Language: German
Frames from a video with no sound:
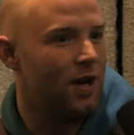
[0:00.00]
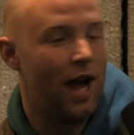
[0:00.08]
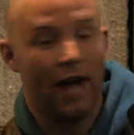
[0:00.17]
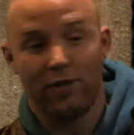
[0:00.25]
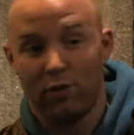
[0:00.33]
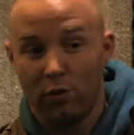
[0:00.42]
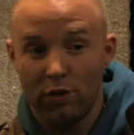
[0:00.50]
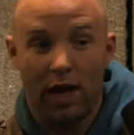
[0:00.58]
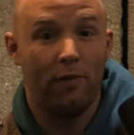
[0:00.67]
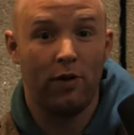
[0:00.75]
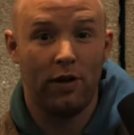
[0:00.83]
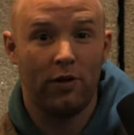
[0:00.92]
also Hut
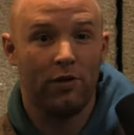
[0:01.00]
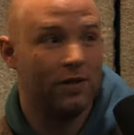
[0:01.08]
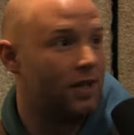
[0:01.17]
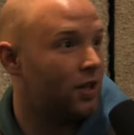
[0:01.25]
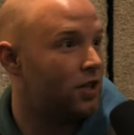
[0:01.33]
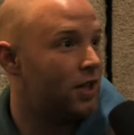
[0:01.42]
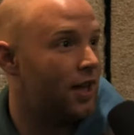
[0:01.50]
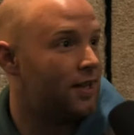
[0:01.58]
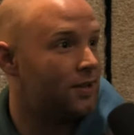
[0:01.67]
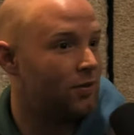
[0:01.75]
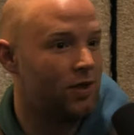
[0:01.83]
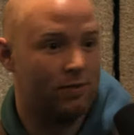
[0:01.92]
ab vor der künstlerischen
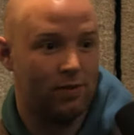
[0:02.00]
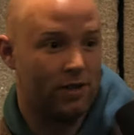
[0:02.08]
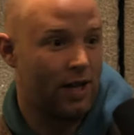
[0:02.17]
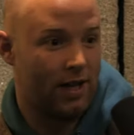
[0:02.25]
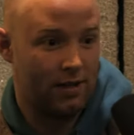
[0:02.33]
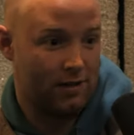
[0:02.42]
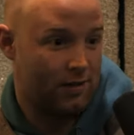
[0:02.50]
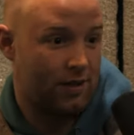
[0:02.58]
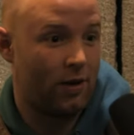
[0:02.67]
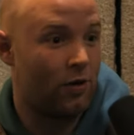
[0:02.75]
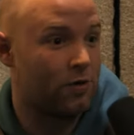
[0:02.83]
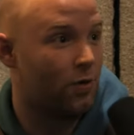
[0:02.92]
Leistung, die ist mit Sicherheit
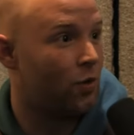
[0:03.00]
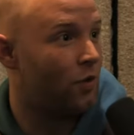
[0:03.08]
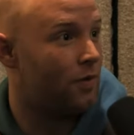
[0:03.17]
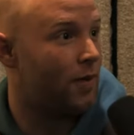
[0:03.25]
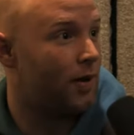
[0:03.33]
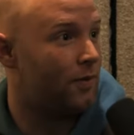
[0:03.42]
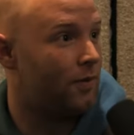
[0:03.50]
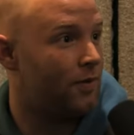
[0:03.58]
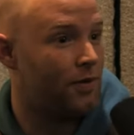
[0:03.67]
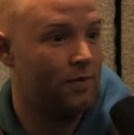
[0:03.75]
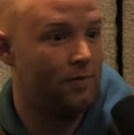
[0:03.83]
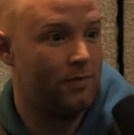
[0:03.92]
genauso hoch wie bei einem
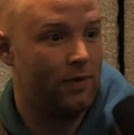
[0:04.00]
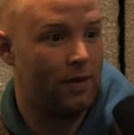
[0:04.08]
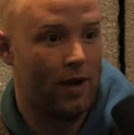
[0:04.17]
Film,